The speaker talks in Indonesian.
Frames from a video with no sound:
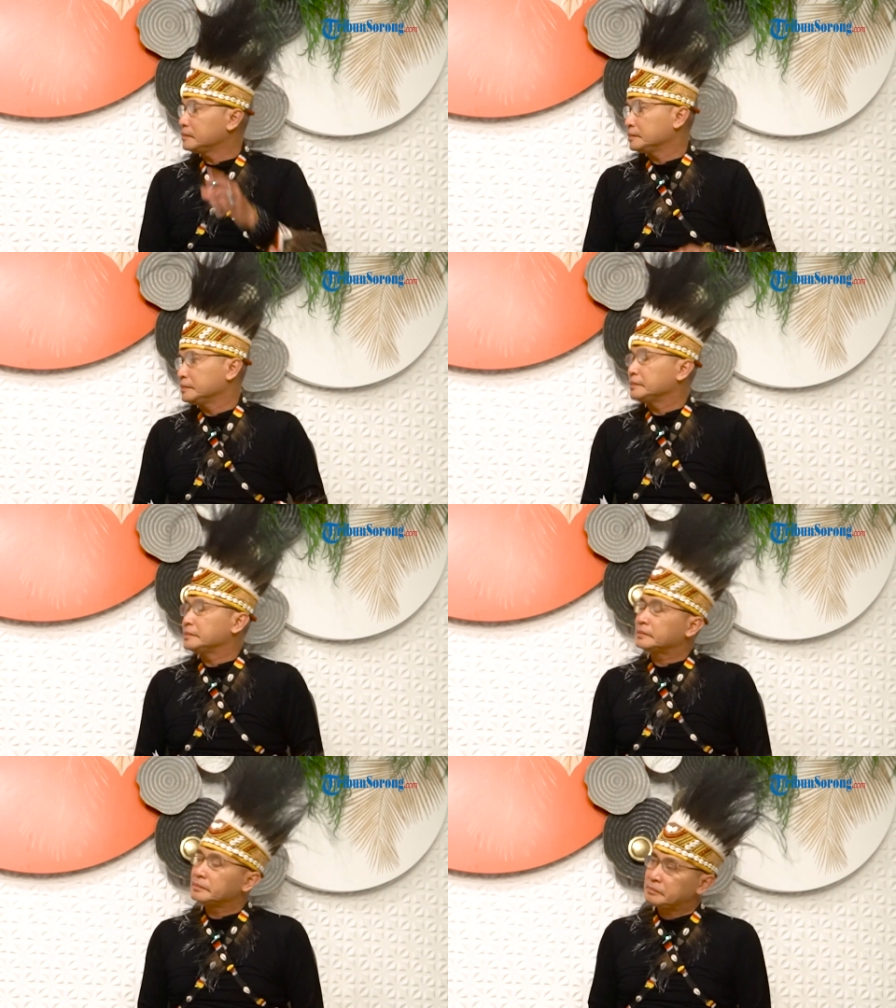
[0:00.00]

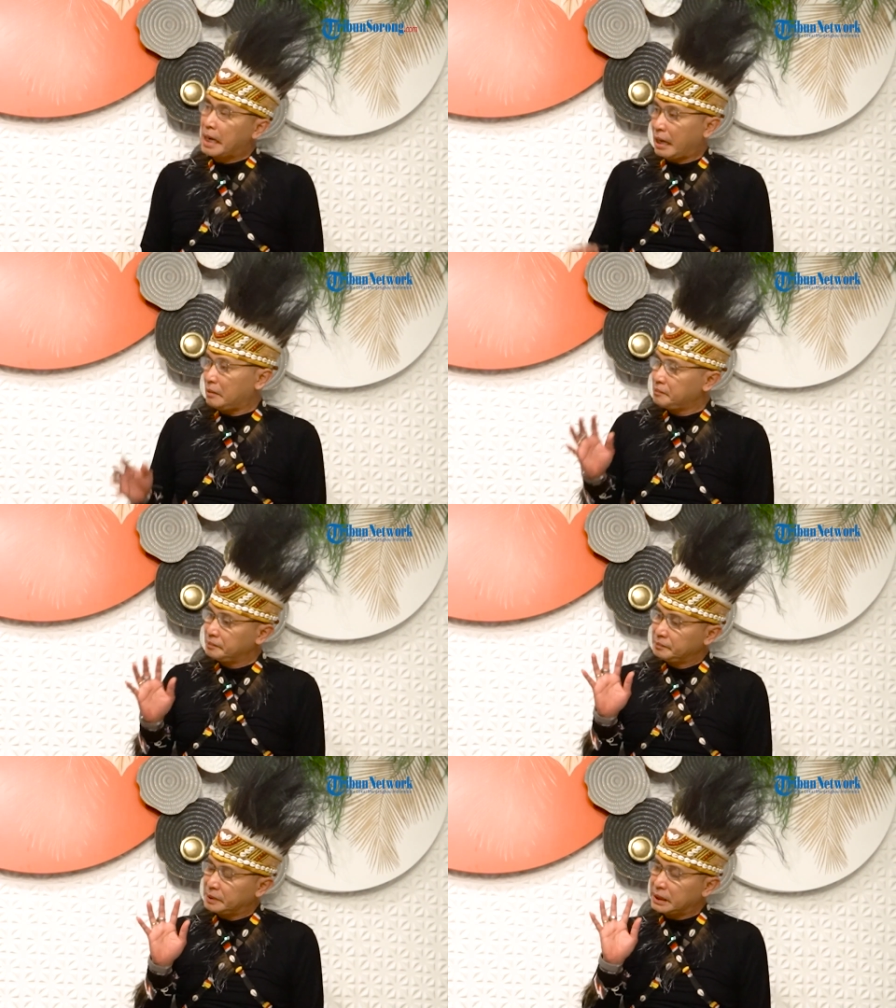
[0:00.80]
Begitu. Pak,
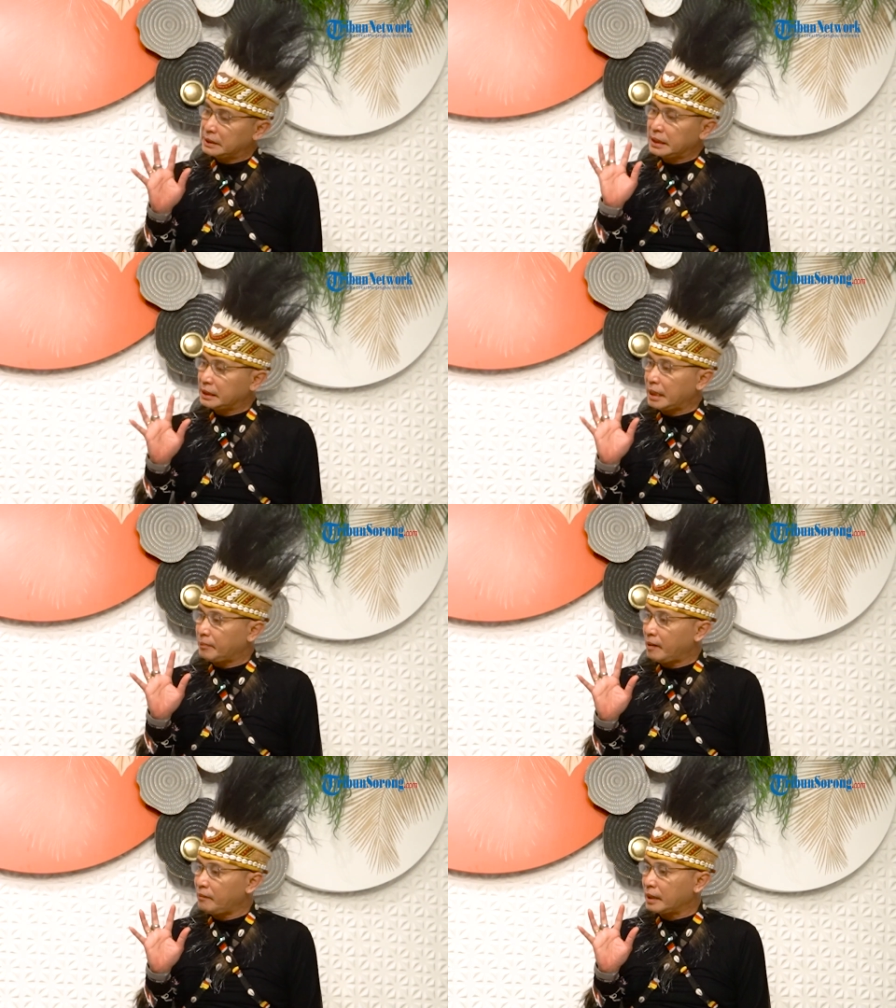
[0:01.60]
bisa cerita
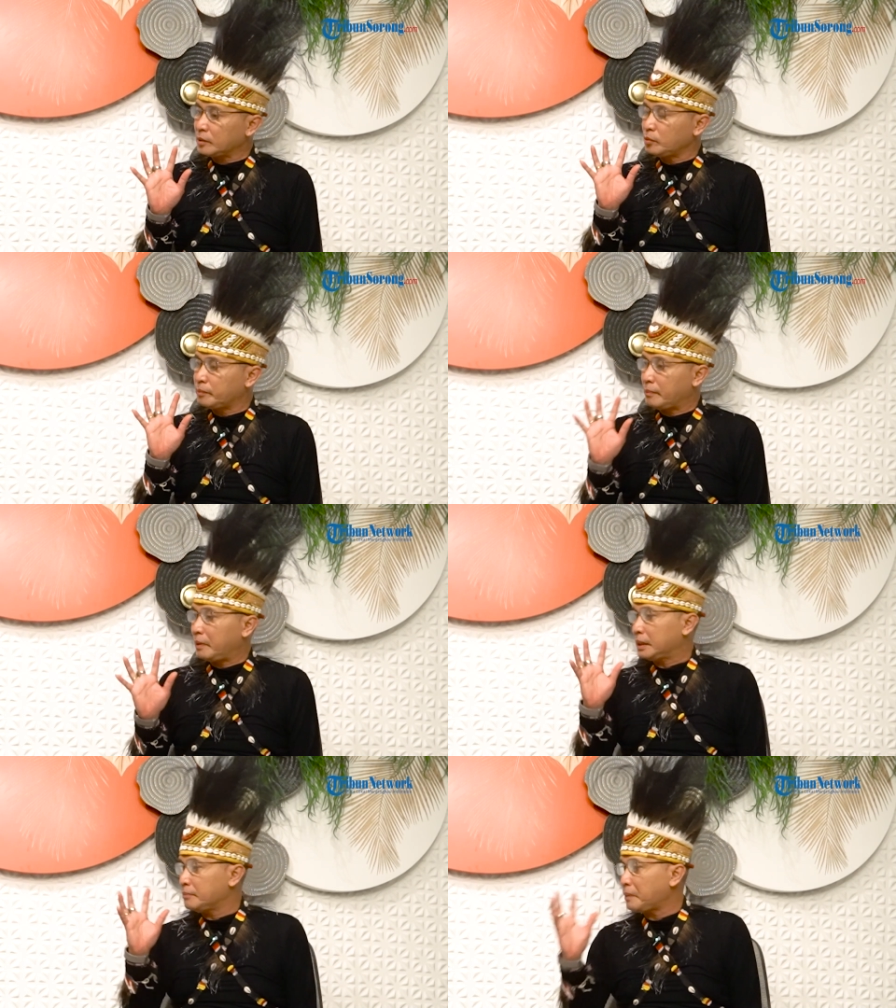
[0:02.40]
Pak, waktu
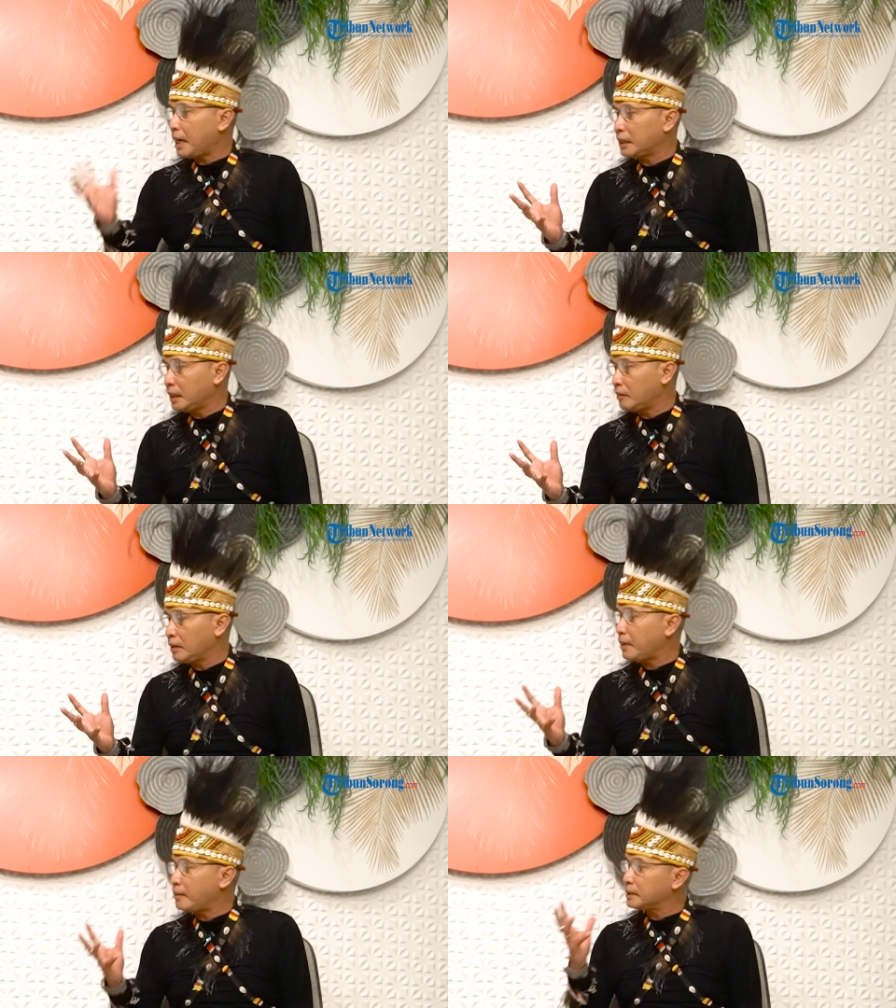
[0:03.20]
Bapak dipanggil
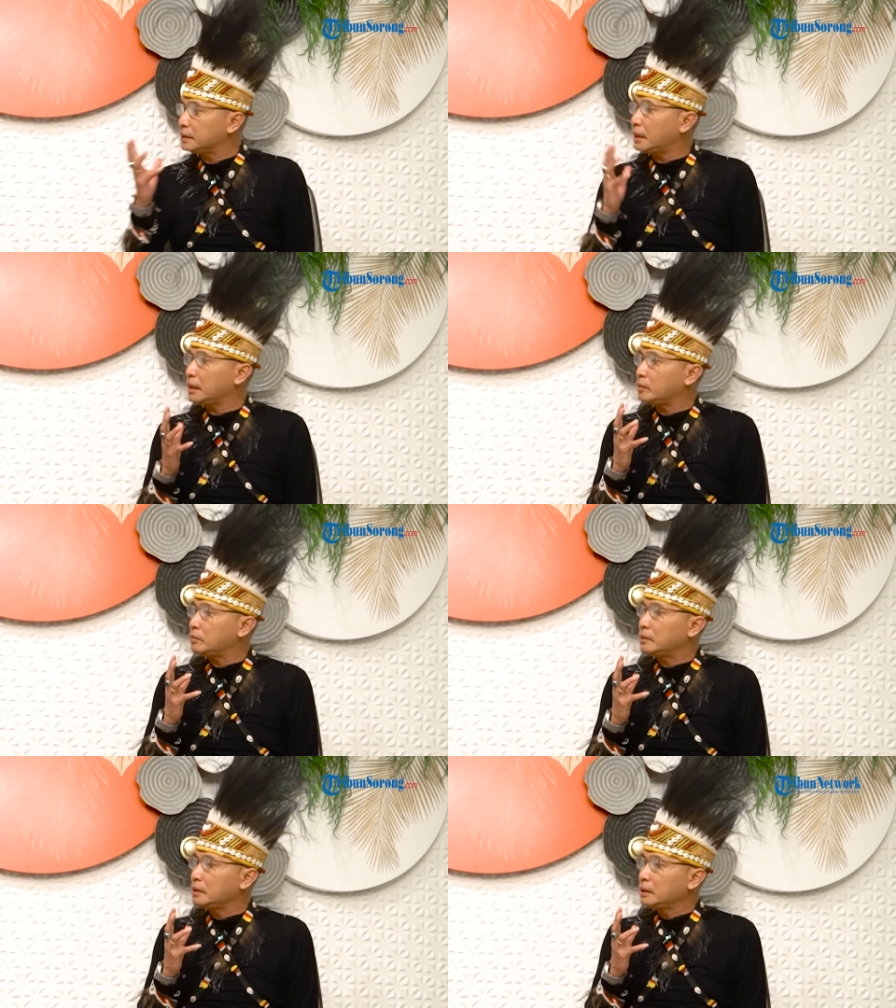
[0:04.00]
oleh Pak Menteri
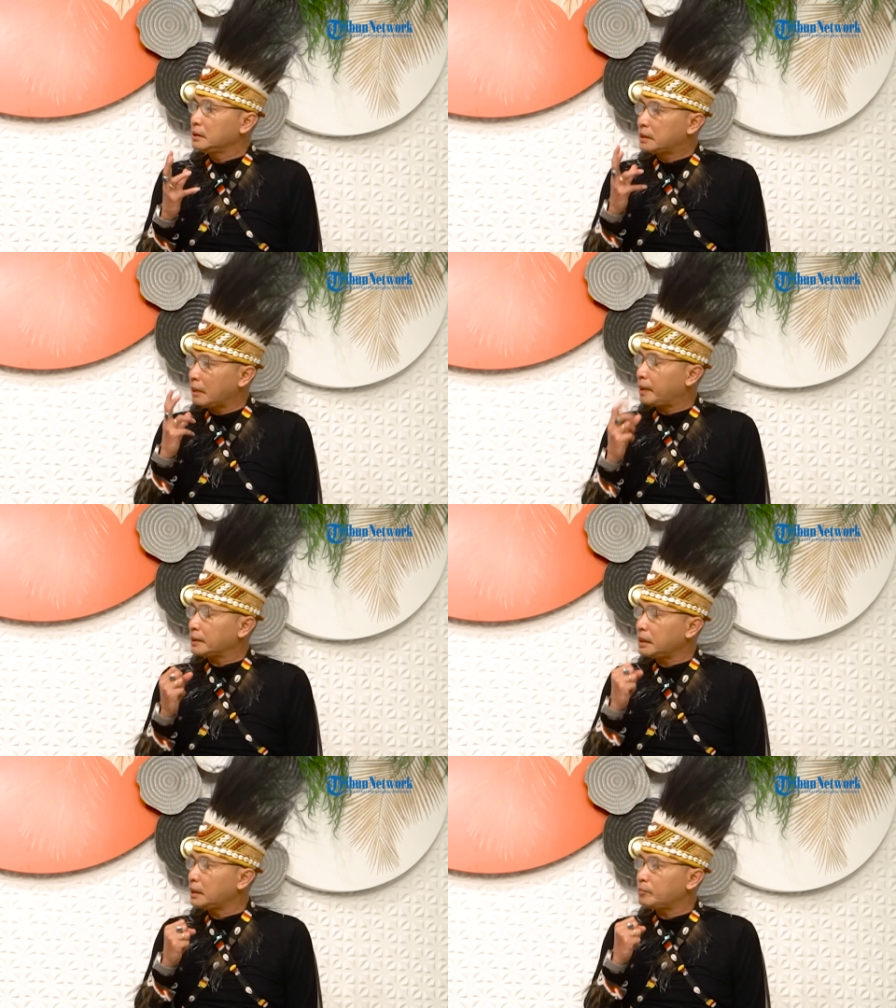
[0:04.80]
itu
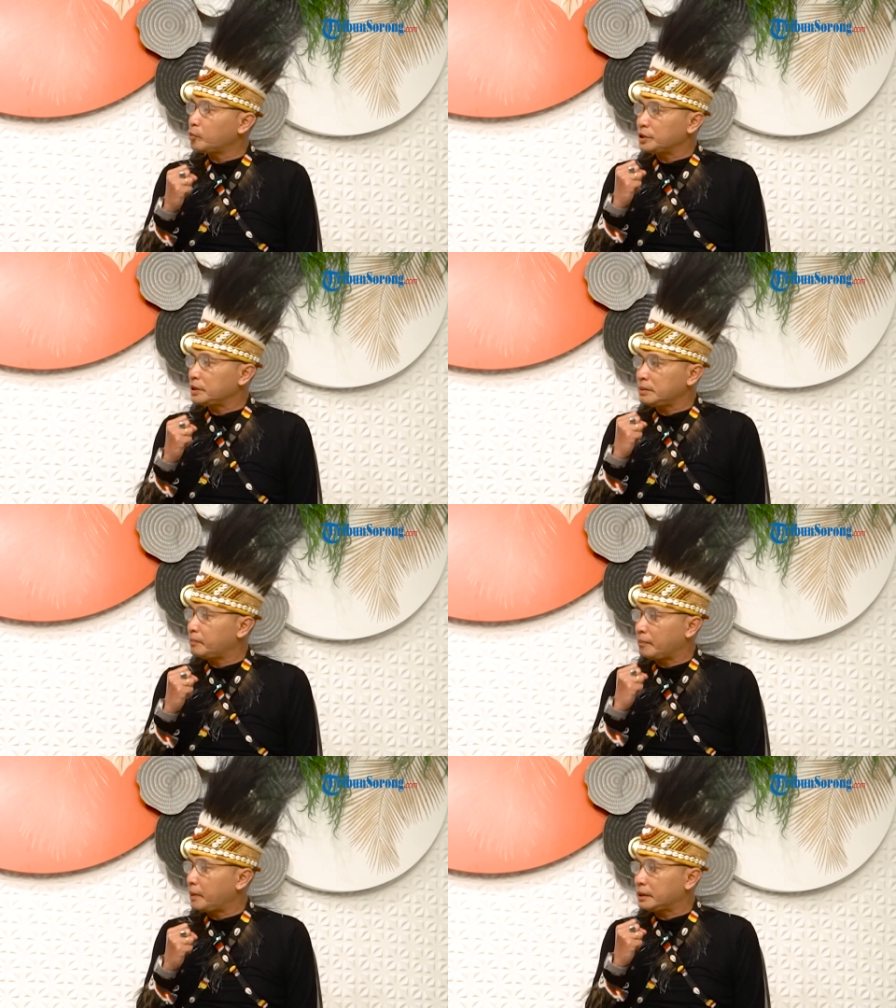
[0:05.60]
jabatan dan posisi
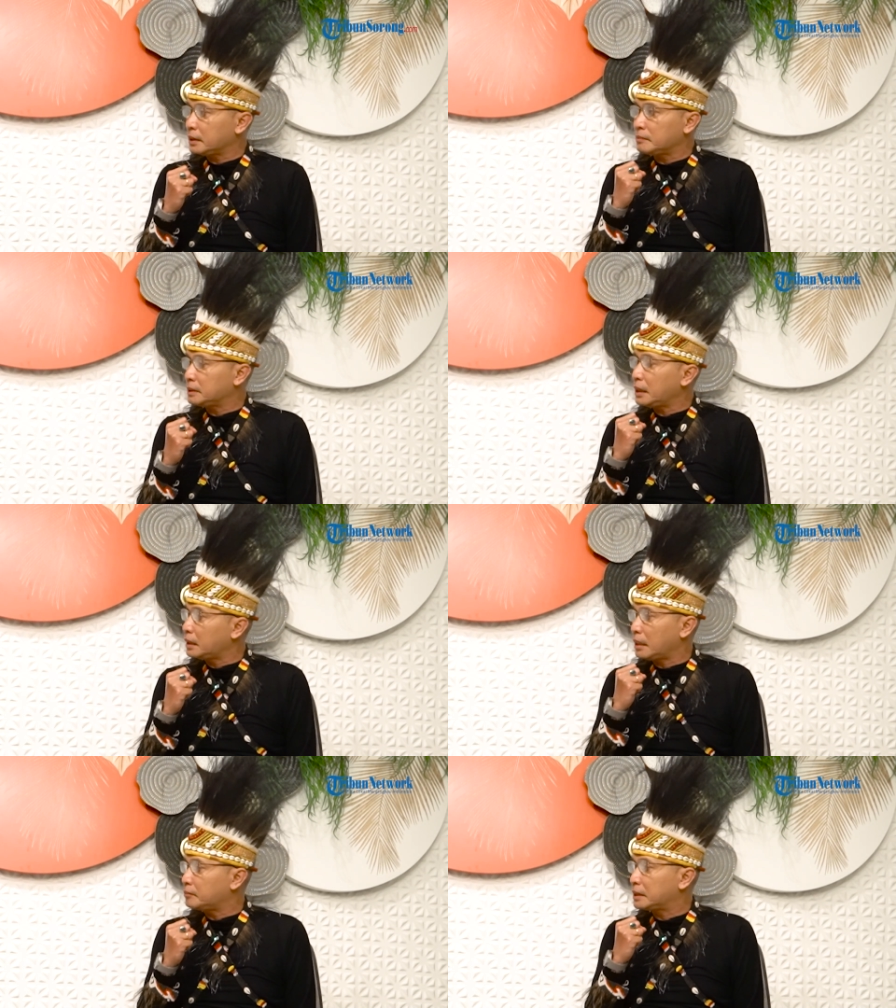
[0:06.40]
Bapak di Kementerian Dalam